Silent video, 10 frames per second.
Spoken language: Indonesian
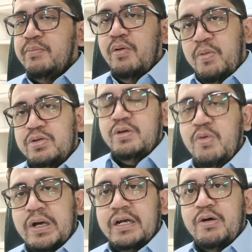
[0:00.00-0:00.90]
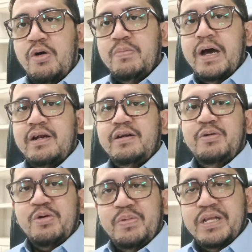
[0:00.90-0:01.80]
Bobotoh bukan korban,
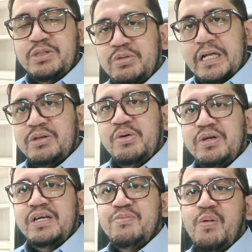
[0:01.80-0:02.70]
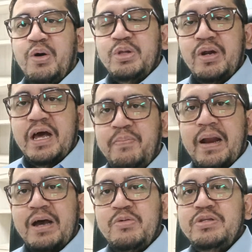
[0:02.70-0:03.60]
korbannya Sutanto ya, Bobotoh lah
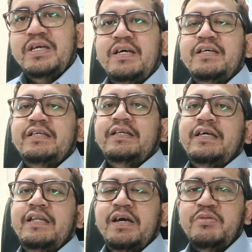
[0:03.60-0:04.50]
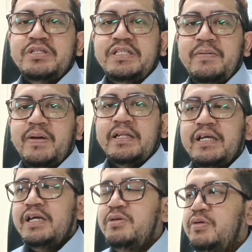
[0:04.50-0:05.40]
pelakunya. Nah ini harus
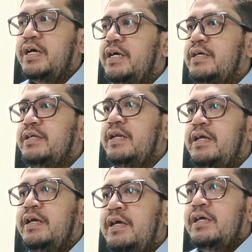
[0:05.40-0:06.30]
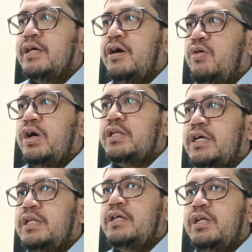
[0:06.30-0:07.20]
diperhatikan juga. Jadi kalau kata
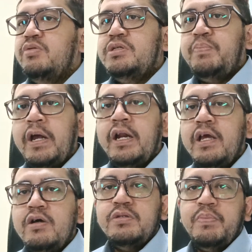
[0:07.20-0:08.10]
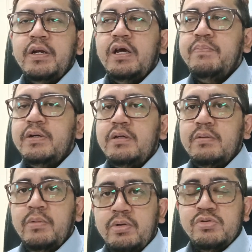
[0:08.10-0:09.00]
kita itu sepele, oh sepele apa?
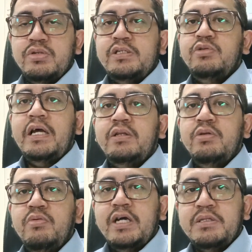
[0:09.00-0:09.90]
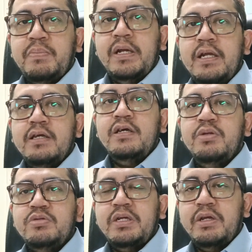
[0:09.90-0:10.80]
Menurut Sutanto itu nggak sepele ya,
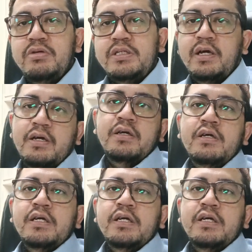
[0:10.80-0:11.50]
itu serius ya.